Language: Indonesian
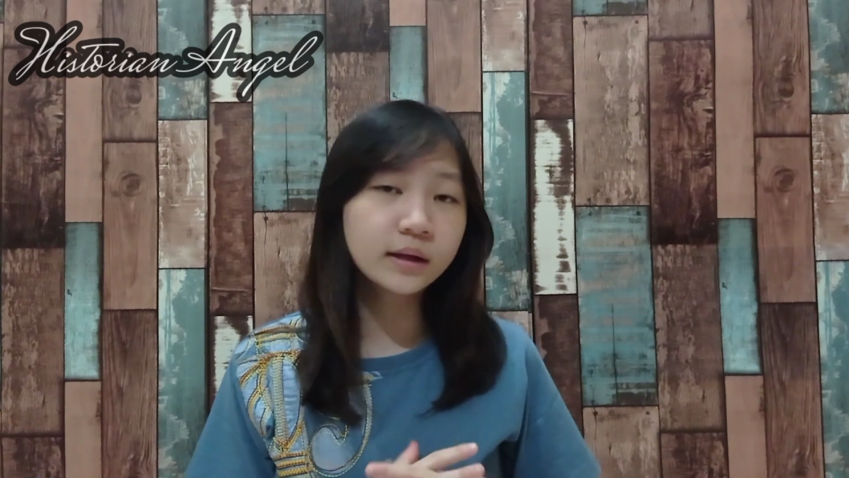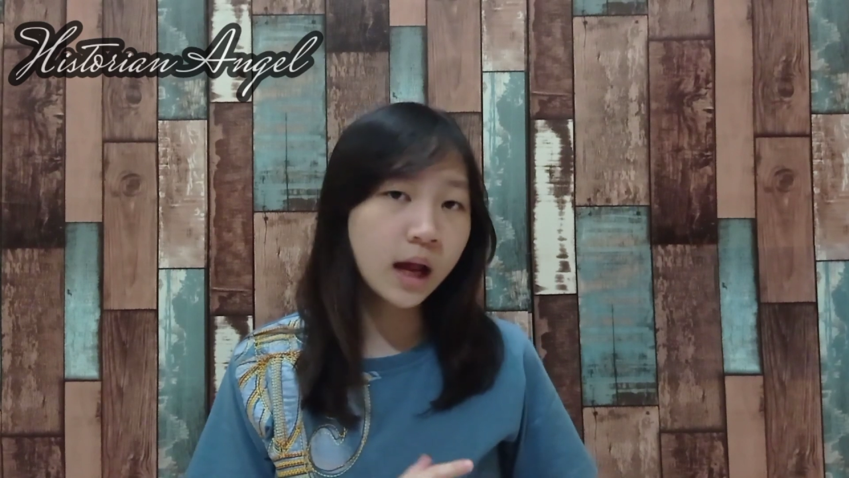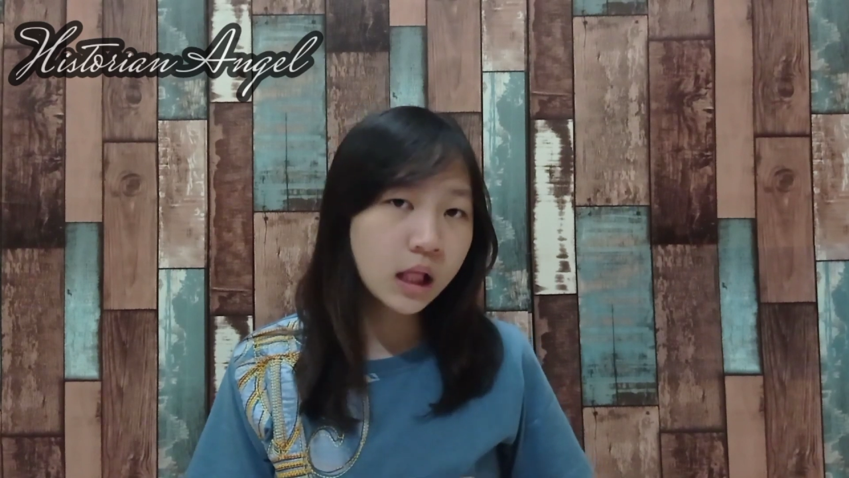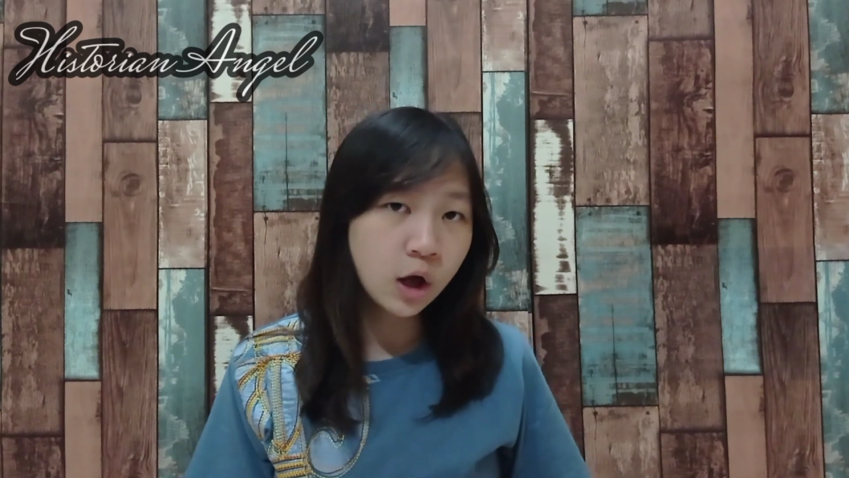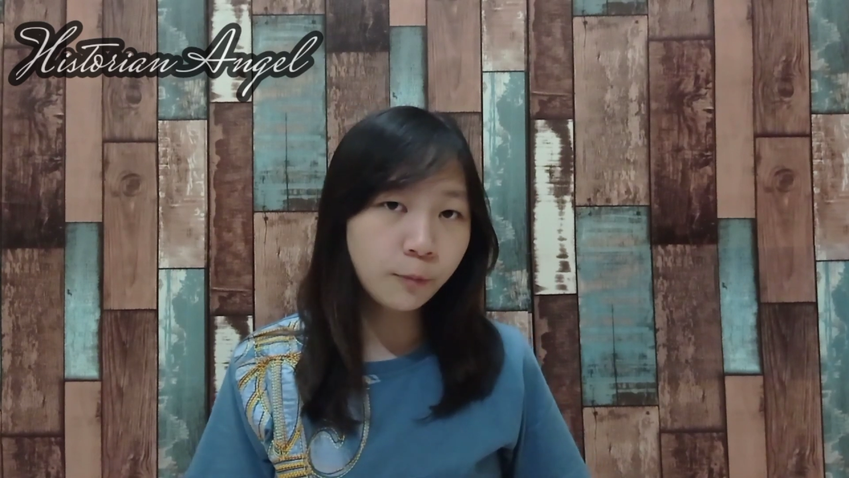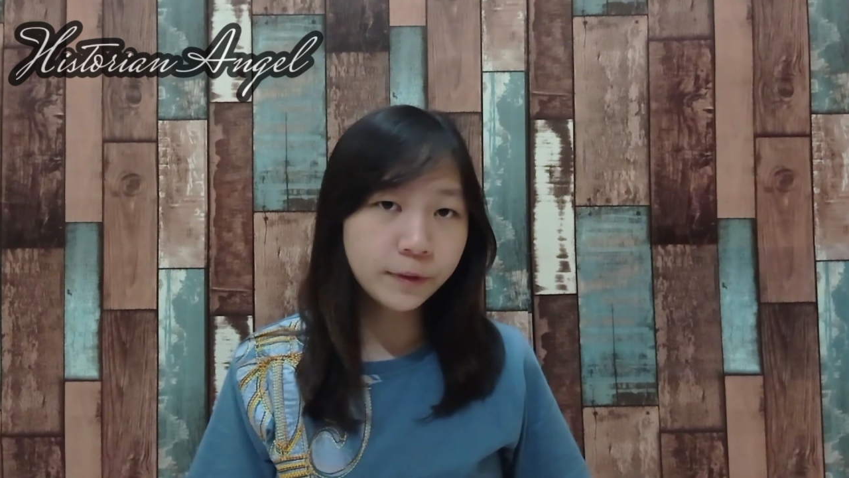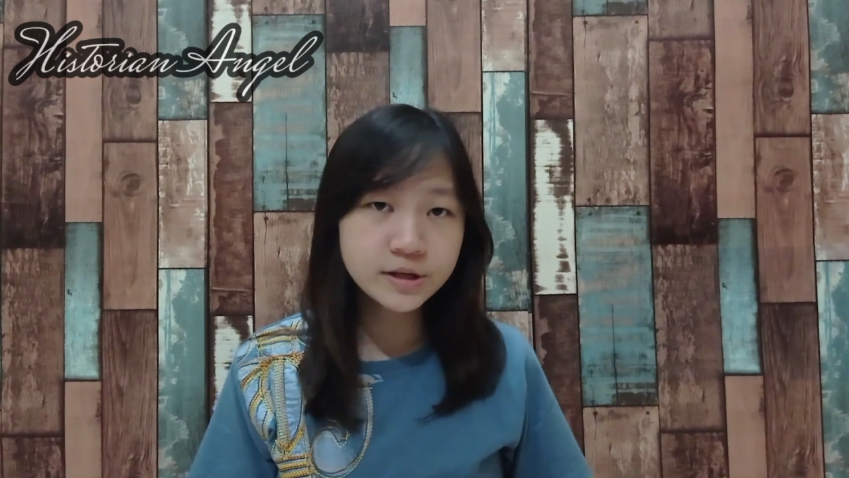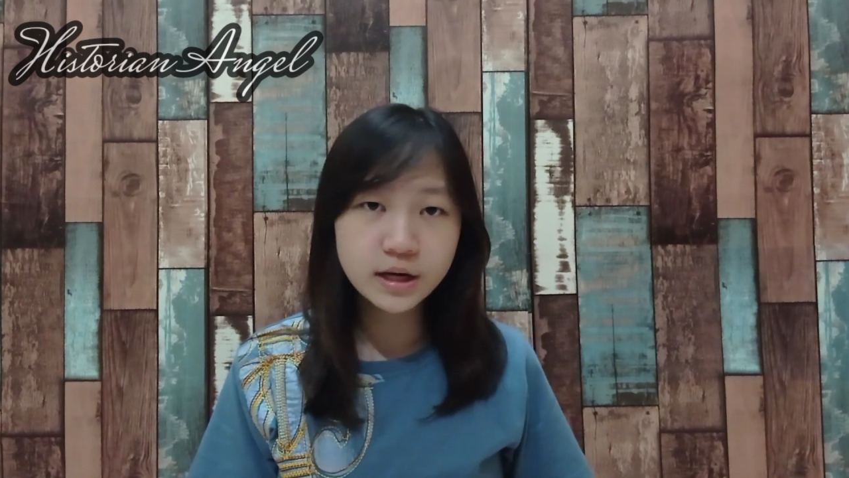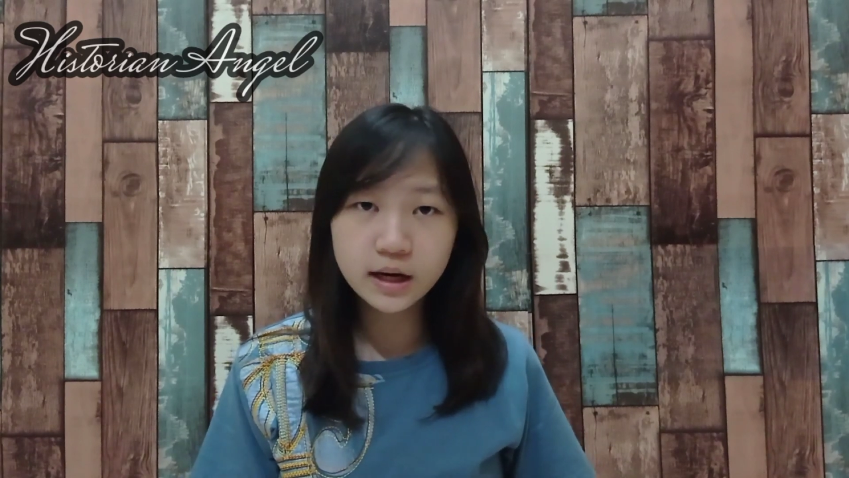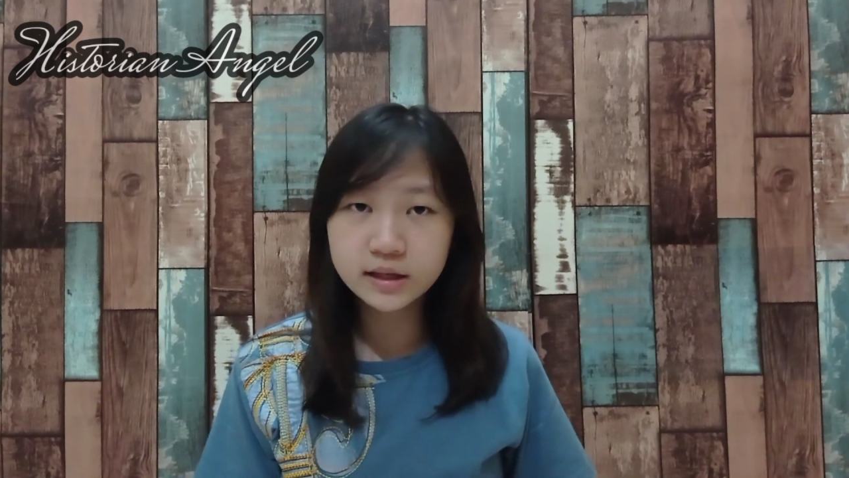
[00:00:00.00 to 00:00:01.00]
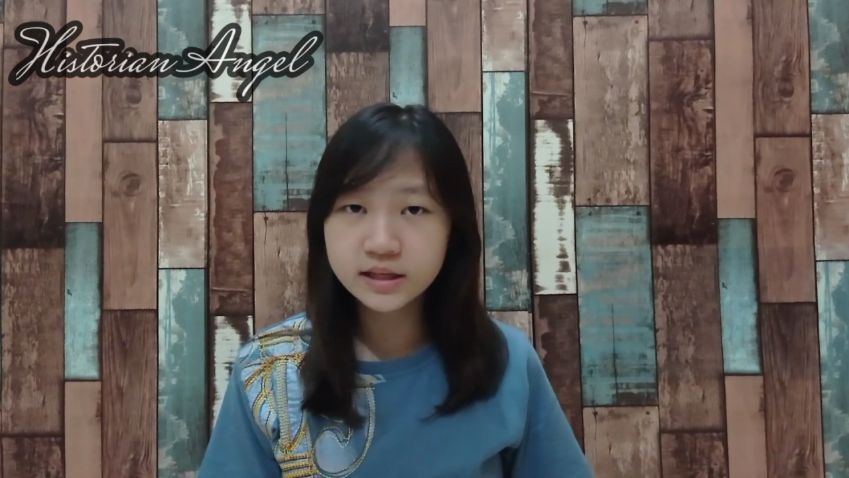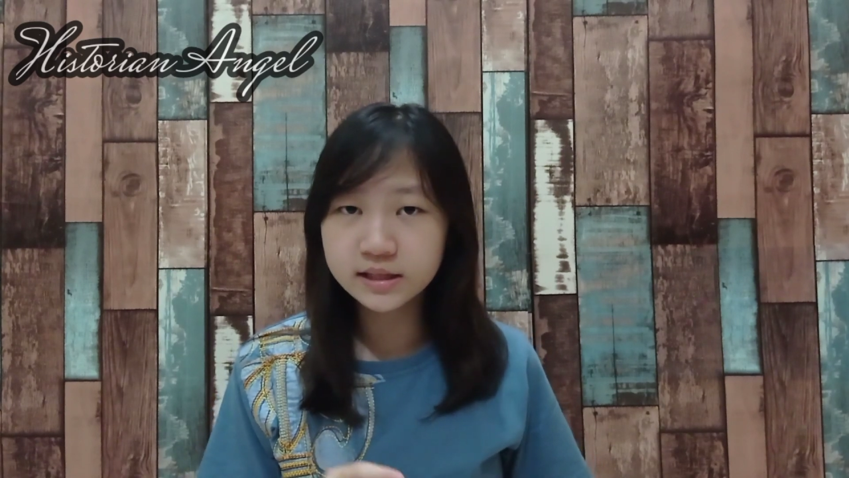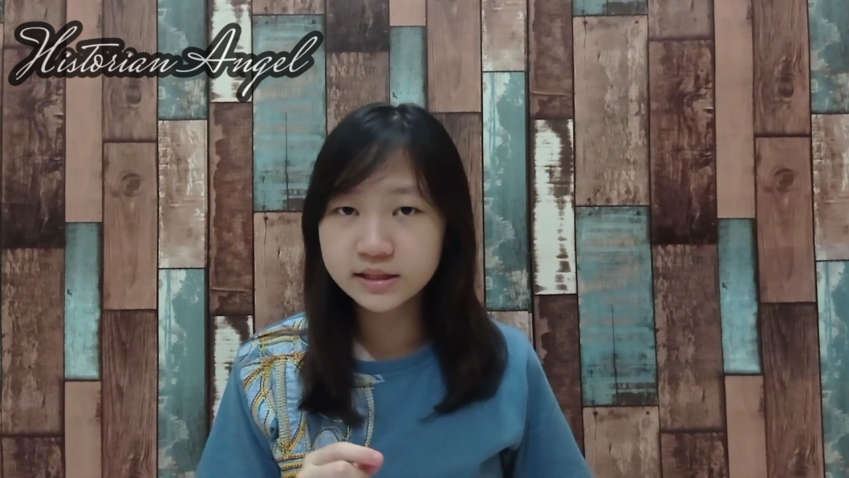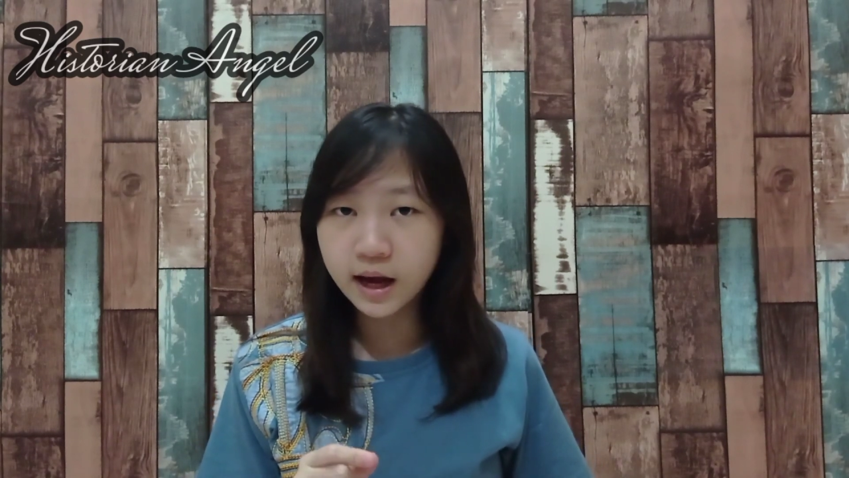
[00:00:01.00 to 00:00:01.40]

kalau penyerangan Genghis